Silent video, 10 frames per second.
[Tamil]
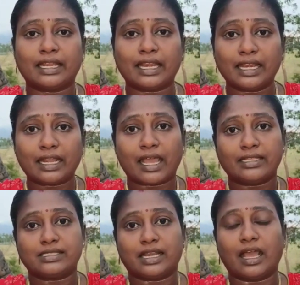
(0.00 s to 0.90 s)
நிழல்
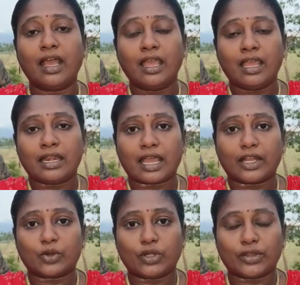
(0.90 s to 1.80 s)
காய்ச்சலாக
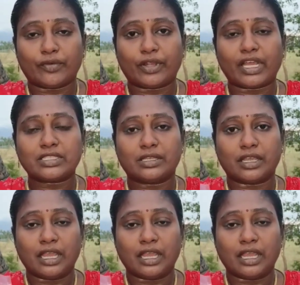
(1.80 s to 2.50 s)
நாங்கள் டுவெண்ட்டி ஃபோர் ஹவர்ஸ்